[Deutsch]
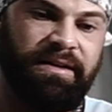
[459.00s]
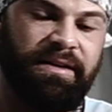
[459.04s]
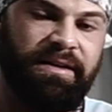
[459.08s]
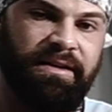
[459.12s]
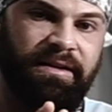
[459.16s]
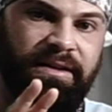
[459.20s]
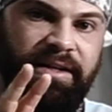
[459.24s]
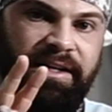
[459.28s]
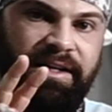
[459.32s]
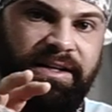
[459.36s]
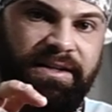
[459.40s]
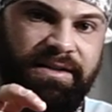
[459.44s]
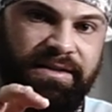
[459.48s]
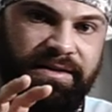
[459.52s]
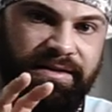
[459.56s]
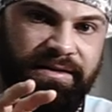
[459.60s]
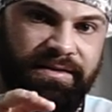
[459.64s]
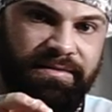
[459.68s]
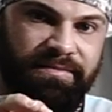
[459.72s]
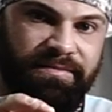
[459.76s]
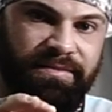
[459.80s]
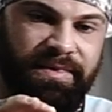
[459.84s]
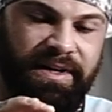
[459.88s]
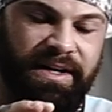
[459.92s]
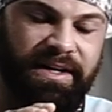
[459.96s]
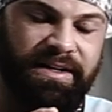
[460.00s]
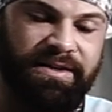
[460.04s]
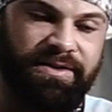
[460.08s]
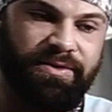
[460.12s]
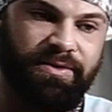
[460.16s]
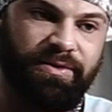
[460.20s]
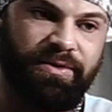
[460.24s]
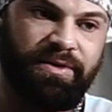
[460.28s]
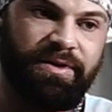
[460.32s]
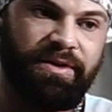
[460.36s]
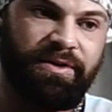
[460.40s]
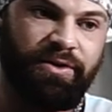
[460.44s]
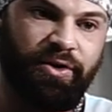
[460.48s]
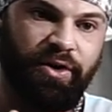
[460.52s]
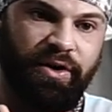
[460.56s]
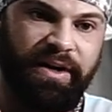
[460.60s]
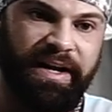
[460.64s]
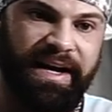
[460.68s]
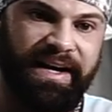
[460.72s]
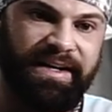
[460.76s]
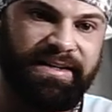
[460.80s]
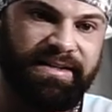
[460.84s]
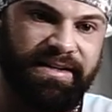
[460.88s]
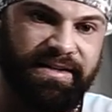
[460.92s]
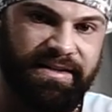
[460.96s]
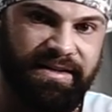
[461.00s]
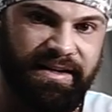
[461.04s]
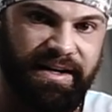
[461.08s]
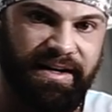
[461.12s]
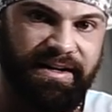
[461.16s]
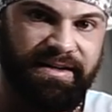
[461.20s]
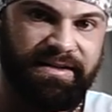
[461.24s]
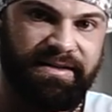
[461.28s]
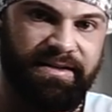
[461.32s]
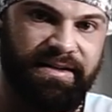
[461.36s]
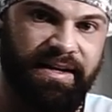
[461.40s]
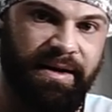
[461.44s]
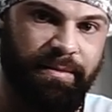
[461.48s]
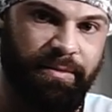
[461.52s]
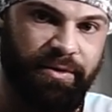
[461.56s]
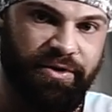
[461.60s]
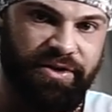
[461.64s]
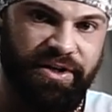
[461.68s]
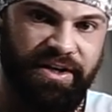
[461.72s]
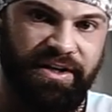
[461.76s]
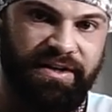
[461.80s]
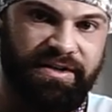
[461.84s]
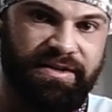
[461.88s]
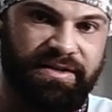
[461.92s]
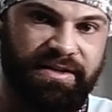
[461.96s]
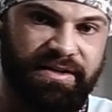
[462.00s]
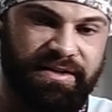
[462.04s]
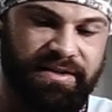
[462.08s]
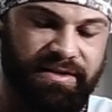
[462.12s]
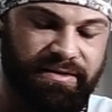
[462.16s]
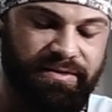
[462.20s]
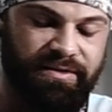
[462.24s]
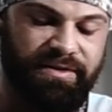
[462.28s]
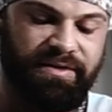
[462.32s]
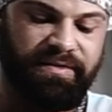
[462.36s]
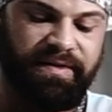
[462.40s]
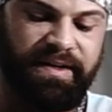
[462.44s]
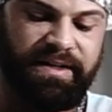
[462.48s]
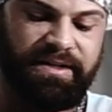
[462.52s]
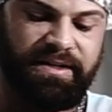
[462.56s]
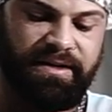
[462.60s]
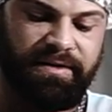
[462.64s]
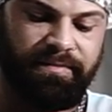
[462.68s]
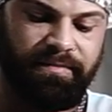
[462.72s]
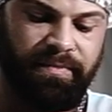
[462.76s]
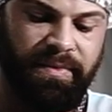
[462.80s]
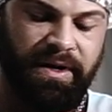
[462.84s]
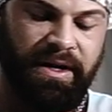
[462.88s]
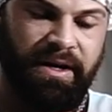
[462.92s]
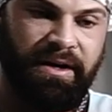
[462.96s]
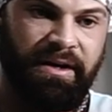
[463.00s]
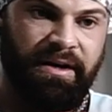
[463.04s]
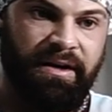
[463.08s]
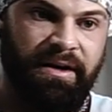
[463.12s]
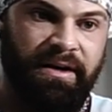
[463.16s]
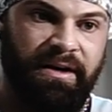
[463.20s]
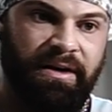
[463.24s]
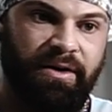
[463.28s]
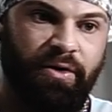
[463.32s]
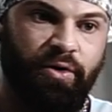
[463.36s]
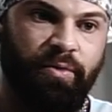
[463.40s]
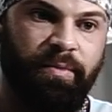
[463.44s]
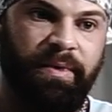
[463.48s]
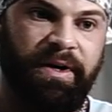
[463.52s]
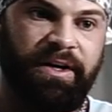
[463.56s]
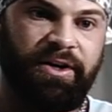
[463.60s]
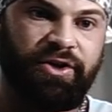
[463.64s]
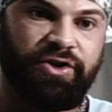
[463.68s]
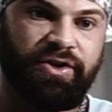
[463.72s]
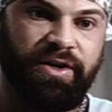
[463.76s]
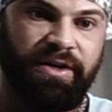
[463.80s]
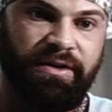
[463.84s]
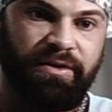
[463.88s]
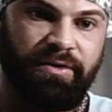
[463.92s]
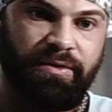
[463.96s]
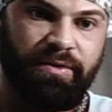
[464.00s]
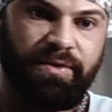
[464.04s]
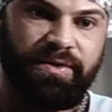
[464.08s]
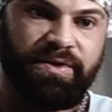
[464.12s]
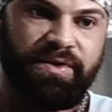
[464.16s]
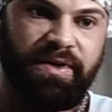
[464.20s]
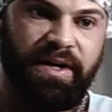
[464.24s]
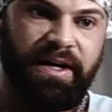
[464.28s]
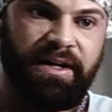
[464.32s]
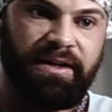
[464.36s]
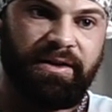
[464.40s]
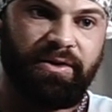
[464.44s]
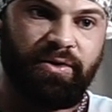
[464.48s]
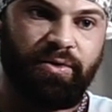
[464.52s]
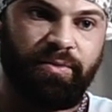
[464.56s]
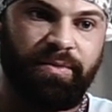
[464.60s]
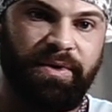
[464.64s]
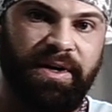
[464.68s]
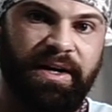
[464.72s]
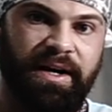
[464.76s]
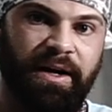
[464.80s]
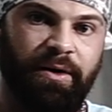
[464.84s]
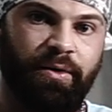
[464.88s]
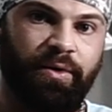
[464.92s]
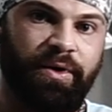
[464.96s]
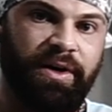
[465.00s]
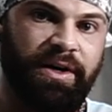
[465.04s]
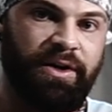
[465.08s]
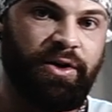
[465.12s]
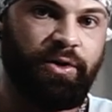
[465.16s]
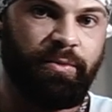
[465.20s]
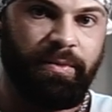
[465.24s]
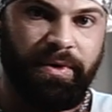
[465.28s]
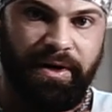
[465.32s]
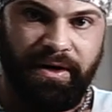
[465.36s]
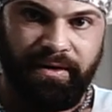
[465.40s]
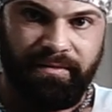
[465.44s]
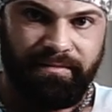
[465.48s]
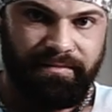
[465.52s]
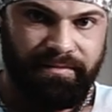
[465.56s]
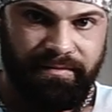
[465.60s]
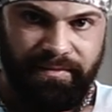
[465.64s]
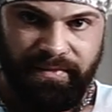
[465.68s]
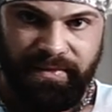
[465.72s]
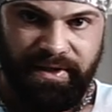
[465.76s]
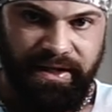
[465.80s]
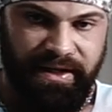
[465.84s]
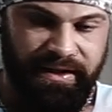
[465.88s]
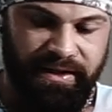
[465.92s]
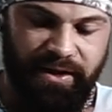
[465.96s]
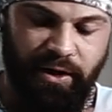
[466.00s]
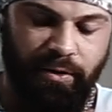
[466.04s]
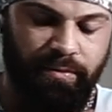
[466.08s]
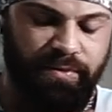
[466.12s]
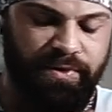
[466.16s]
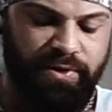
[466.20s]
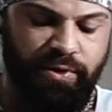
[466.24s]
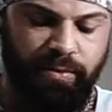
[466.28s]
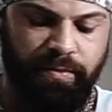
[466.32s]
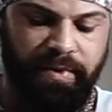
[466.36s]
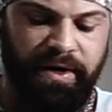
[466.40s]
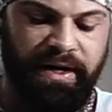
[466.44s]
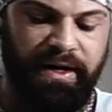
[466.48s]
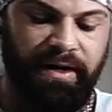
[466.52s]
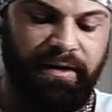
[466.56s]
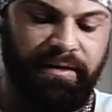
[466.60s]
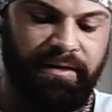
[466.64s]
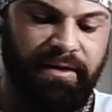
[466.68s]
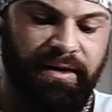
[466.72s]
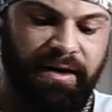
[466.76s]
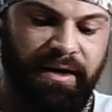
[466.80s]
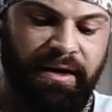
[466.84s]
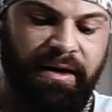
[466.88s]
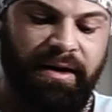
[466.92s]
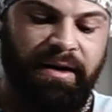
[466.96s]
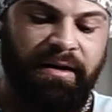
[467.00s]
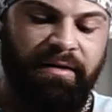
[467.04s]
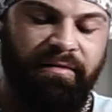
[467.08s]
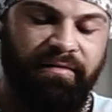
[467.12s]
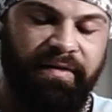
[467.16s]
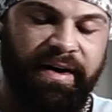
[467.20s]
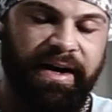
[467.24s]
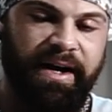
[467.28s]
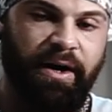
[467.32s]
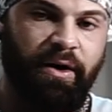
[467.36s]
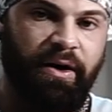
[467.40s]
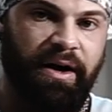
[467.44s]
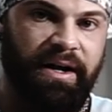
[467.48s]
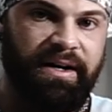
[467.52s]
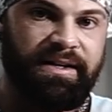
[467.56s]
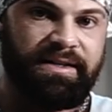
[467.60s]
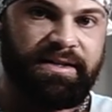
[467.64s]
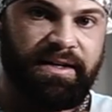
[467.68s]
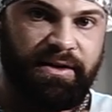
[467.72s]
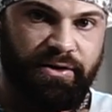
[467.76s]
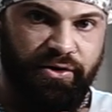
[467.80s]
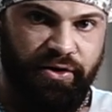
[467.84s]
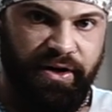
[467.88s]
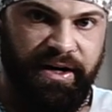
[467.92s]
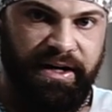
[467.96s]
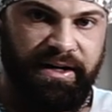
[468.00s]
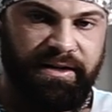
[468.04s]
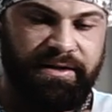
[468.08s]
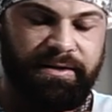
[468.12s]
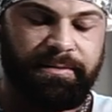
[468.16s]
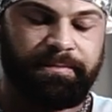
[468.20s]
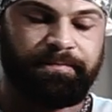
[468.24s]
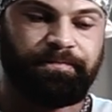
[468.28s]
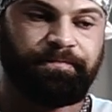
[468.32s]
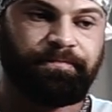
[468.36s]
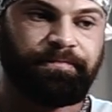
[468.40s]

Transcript: Need, also Non-Exercise, Thermogenesis und so weiter, um meine Schritte hochzuhalten, um die Kalorien über den Daumen zu peilen. War ja auch alles getrackt.